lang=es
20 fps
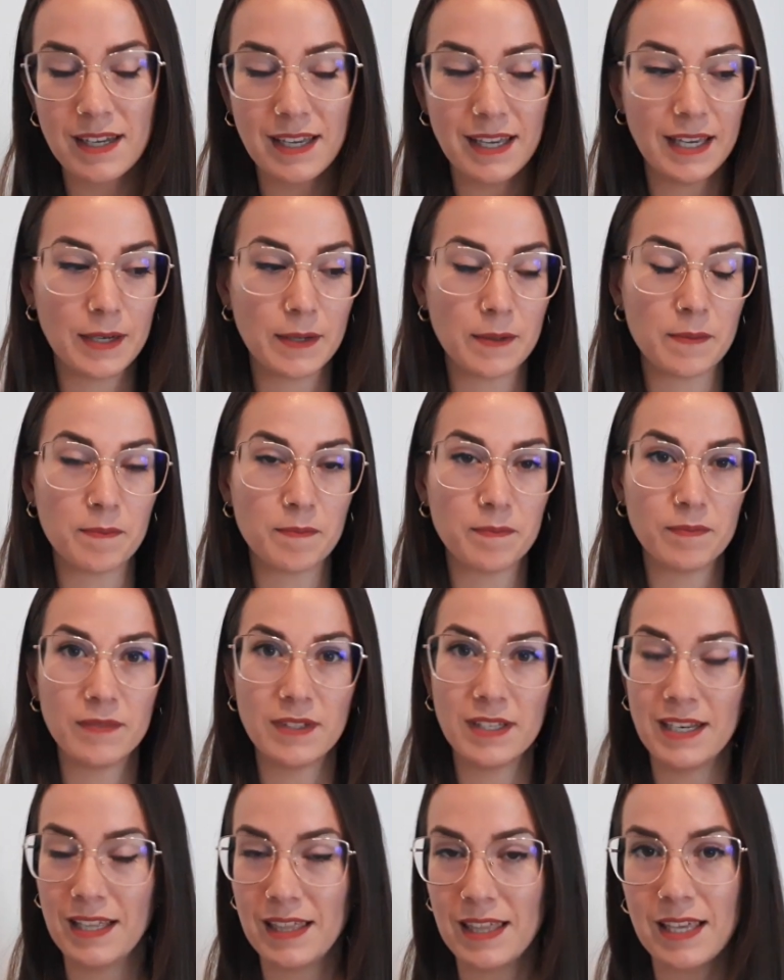Em,
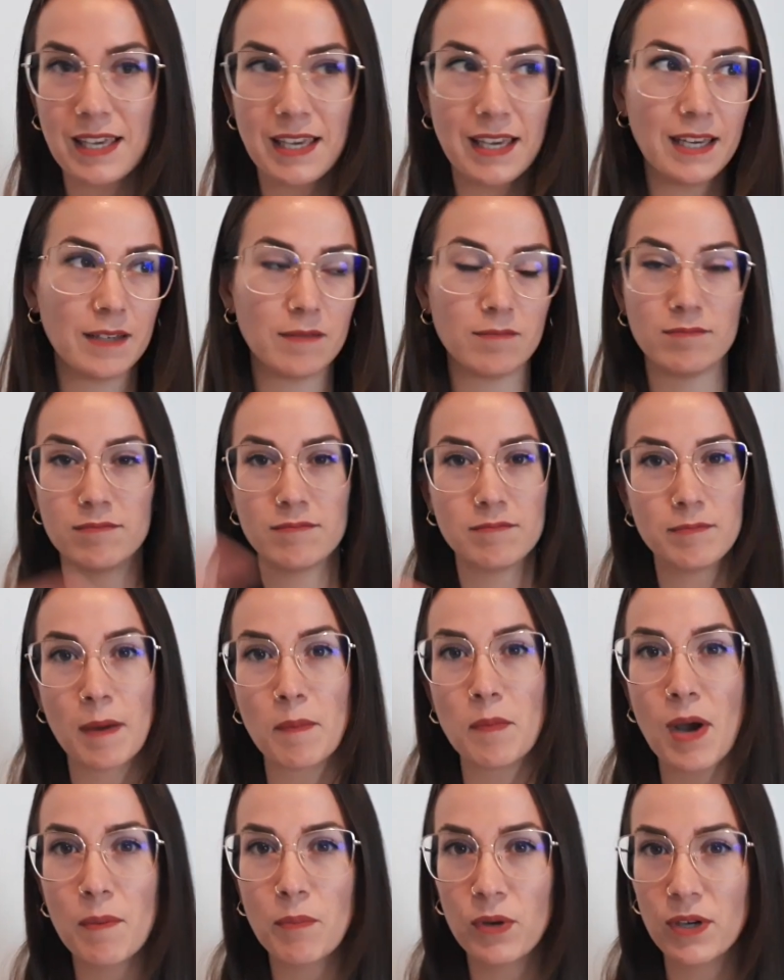le dije,
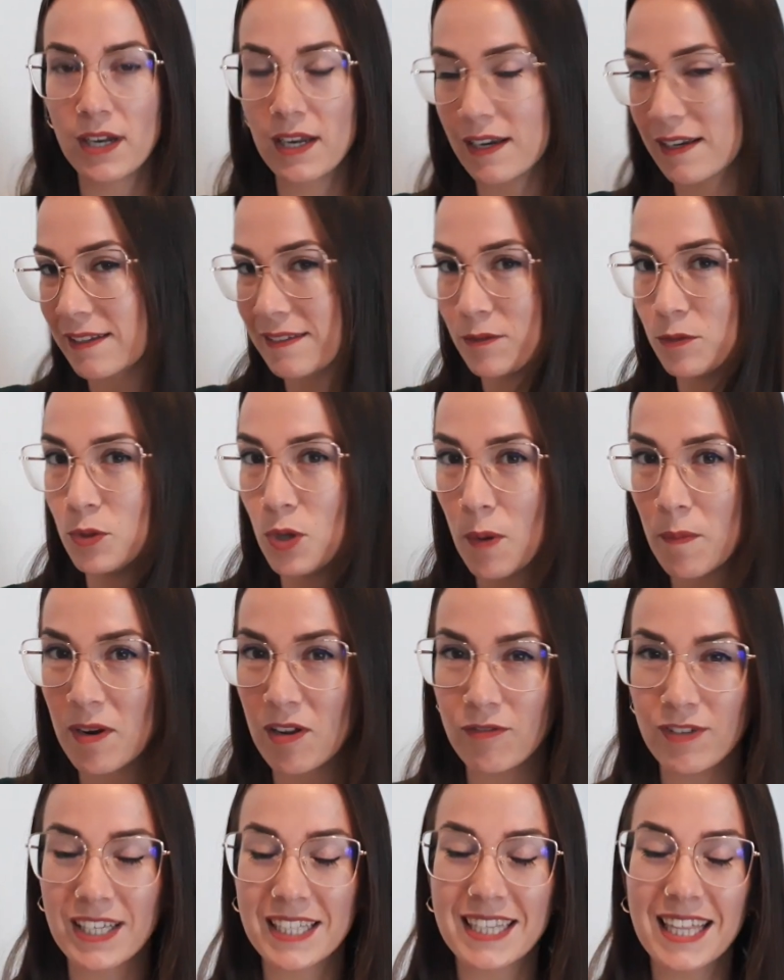vamos a poner un nombre
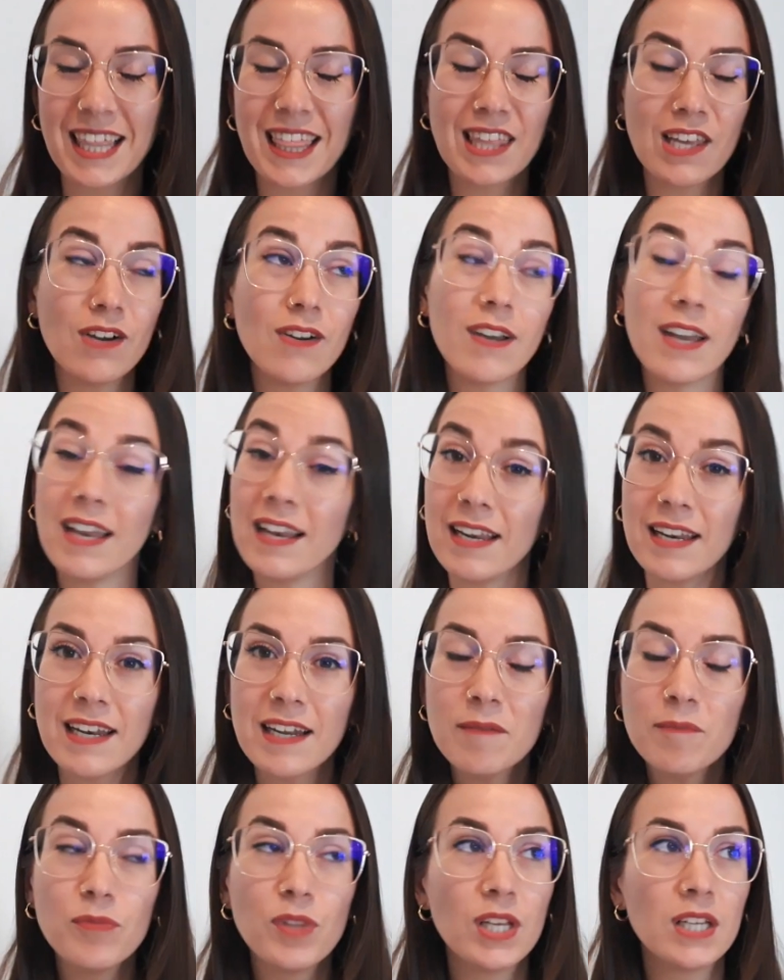ficticio,
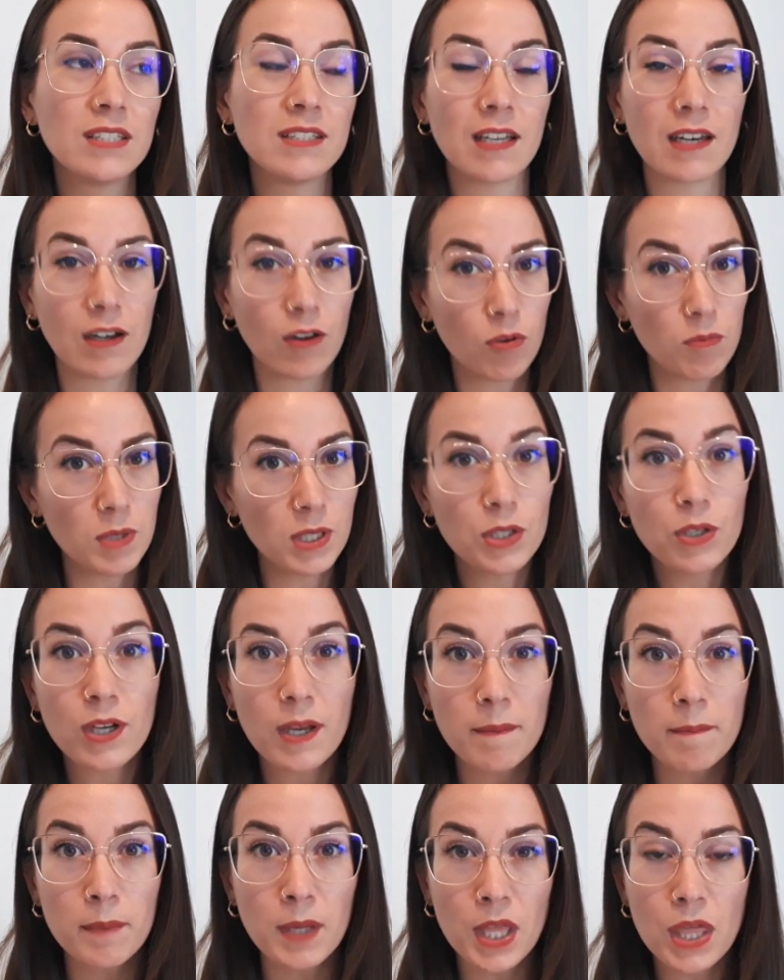Elena, te recomiendo que
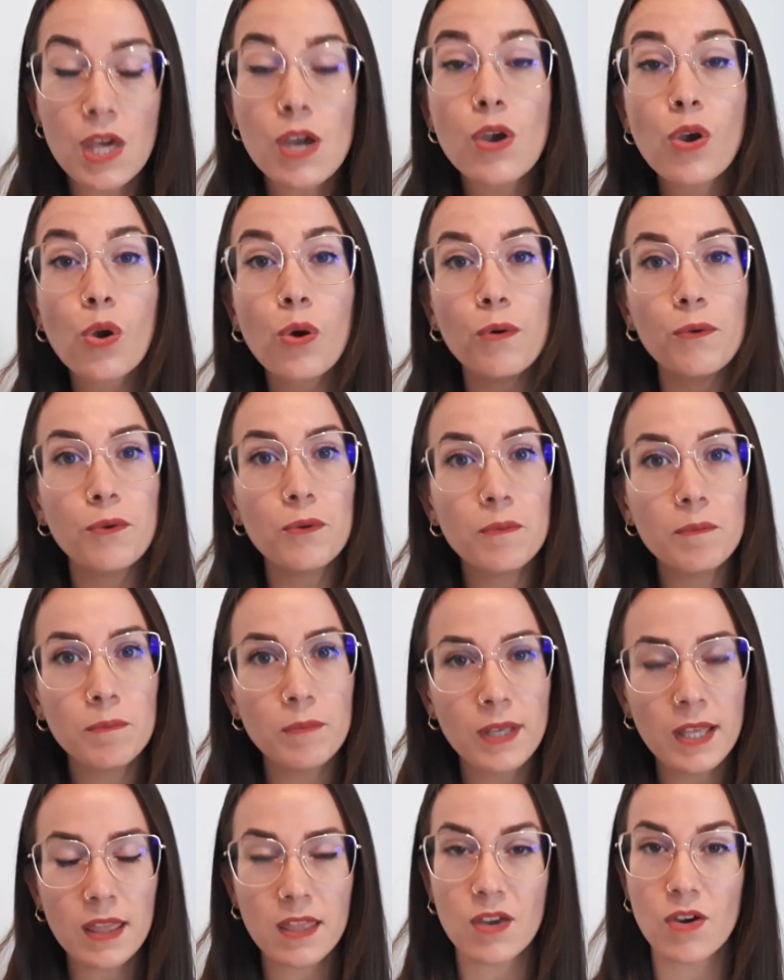empieces con un
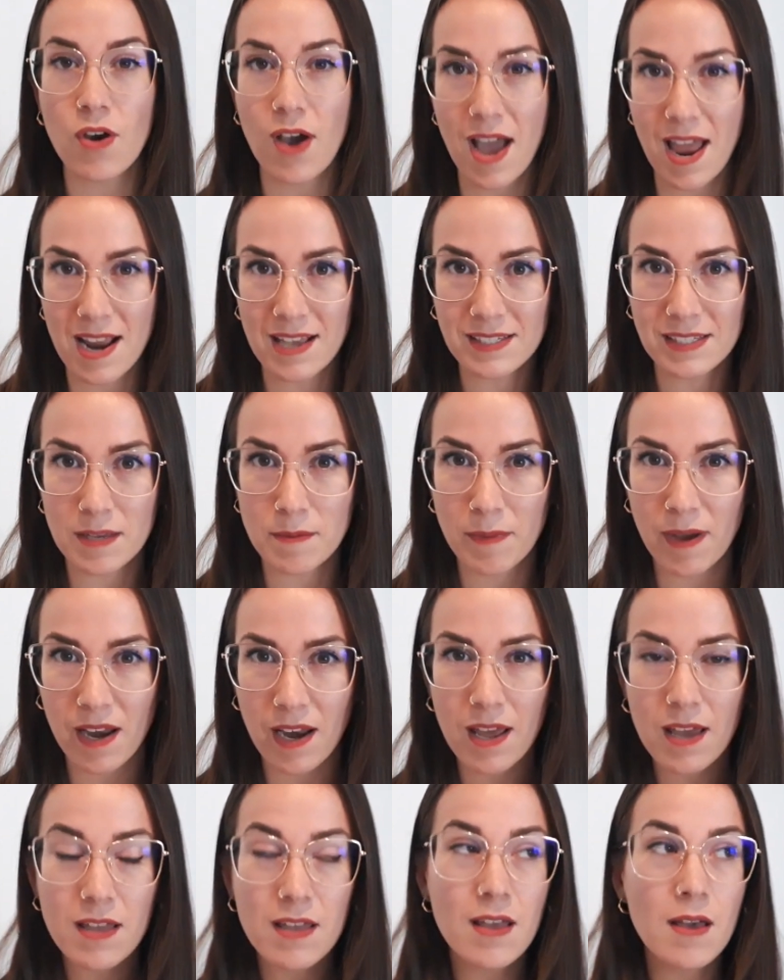vídeo a la
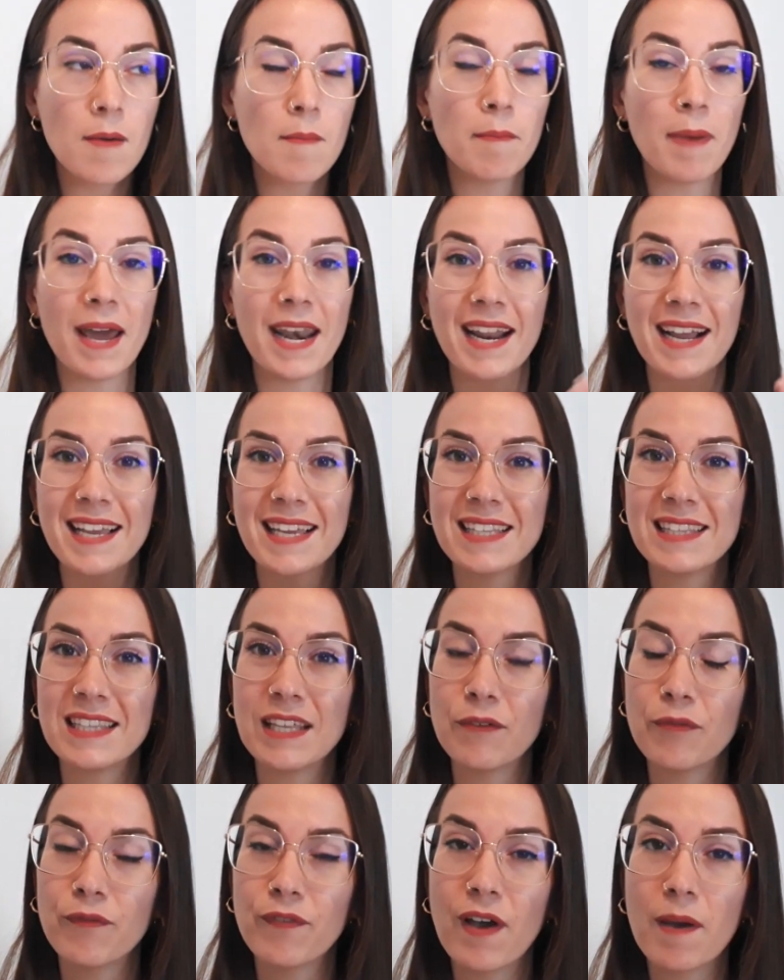semana para que
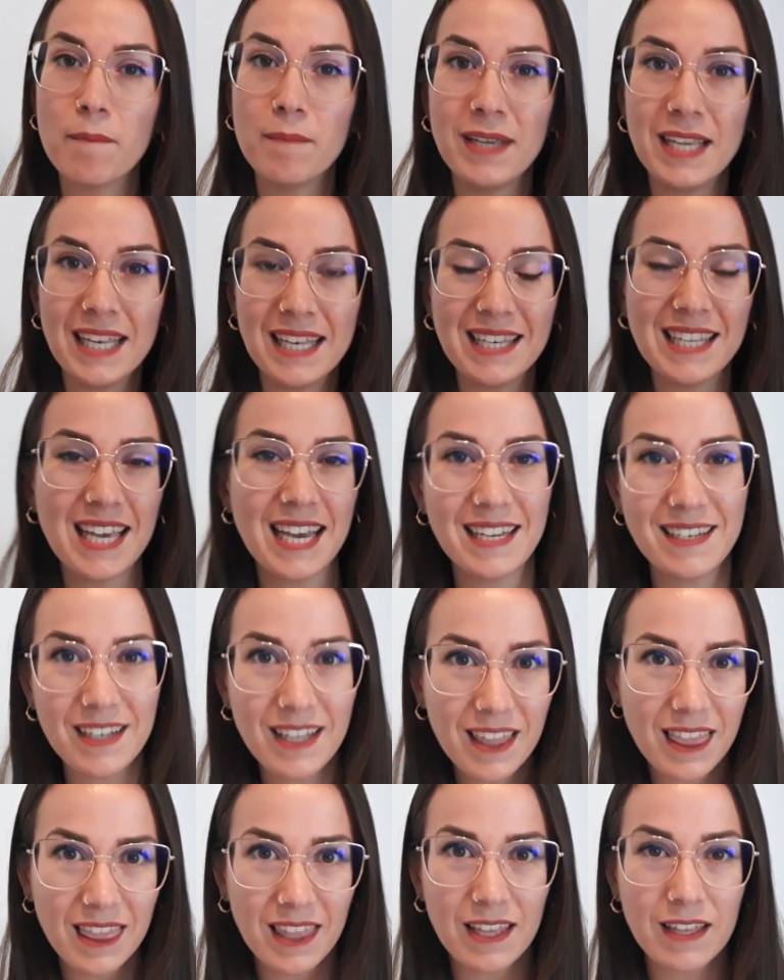te
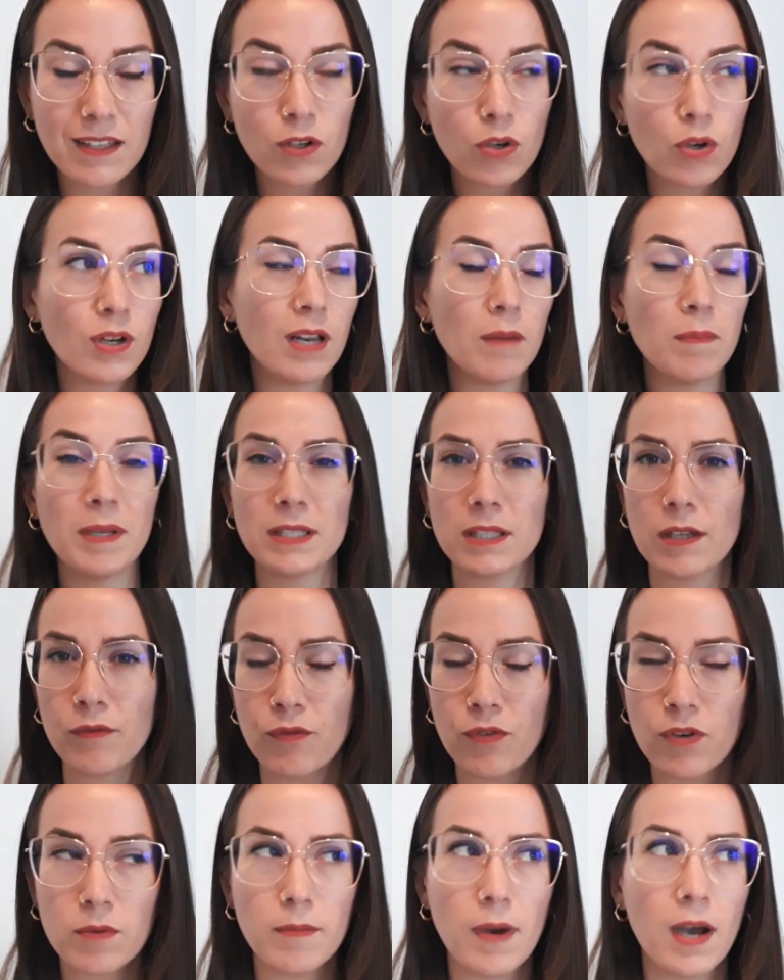familiarices con la
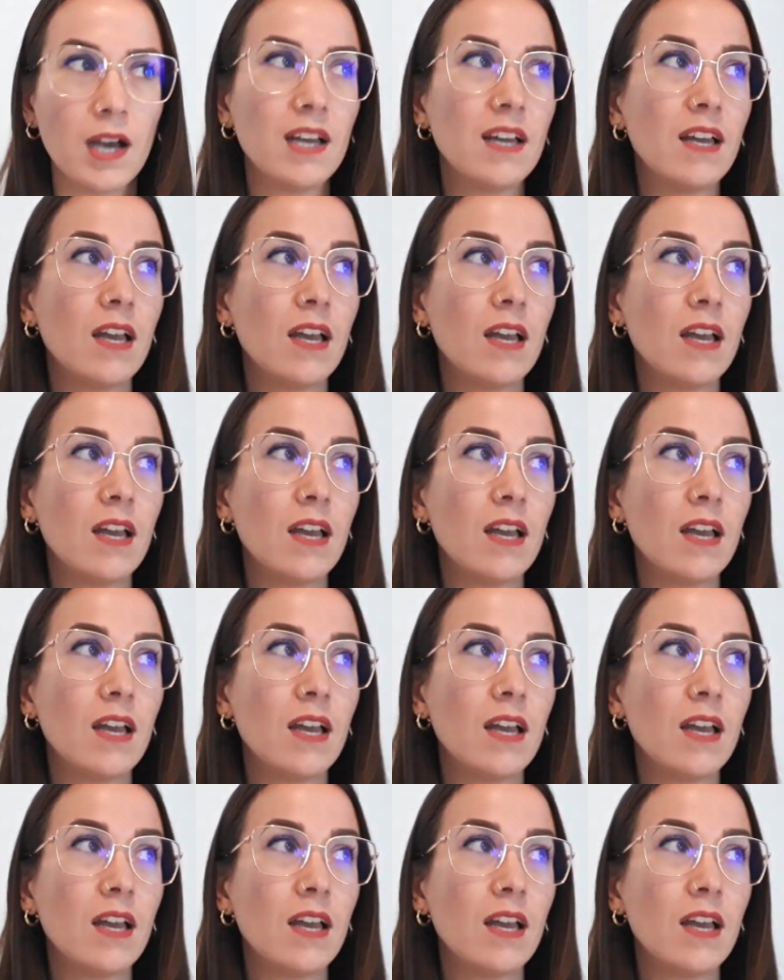plataforma,